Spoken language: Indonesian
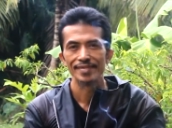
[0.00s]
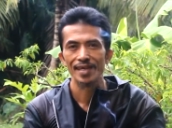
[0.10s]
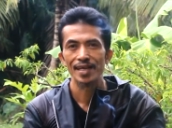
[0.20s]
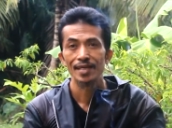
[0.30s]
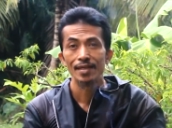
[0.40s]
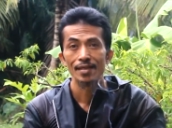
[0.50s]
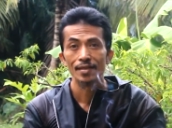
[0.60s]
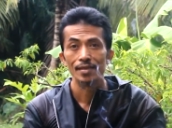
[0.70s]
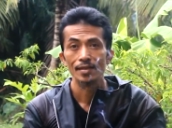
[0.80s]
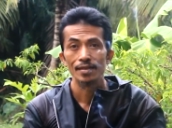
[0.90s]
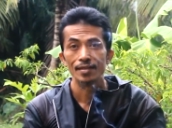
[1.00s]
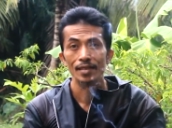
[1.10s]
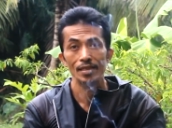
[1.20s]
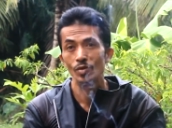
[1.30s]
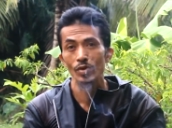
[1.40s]
ya
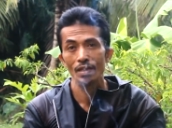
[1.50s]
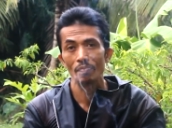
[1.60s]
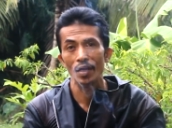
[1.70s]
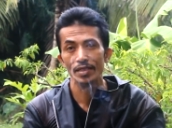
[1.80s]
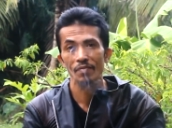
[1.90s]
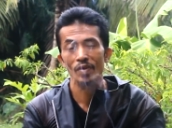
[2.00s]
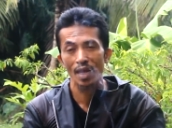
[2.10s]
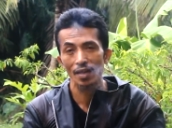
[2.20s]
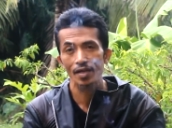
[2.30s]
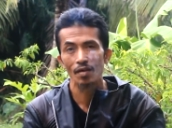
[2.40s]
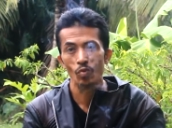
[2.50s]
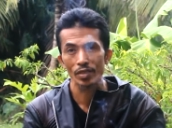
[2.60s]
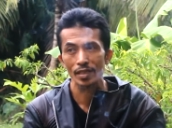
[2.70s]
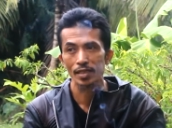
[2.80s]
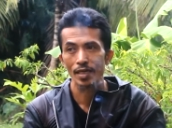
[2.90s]
dan itu adalah pelajaran berharga
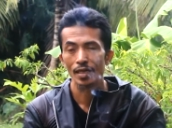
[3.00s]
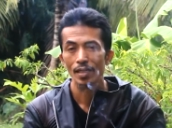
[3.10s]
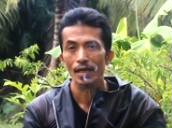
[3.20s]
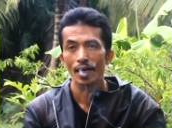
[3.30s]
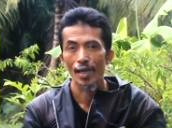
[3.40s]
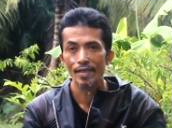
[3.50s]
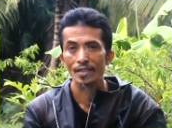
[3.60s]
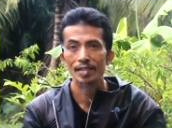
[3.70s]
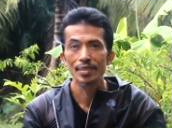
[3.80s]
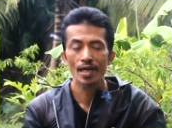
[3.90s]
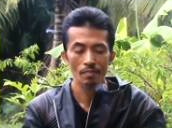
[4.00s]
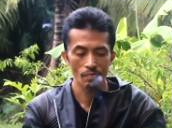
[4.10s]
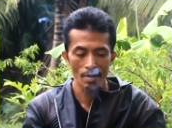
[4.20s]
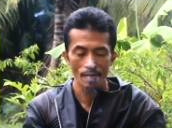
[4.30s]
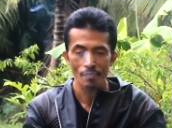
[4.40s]
buat kita artinya
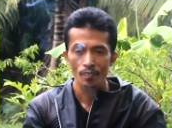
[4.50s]
apa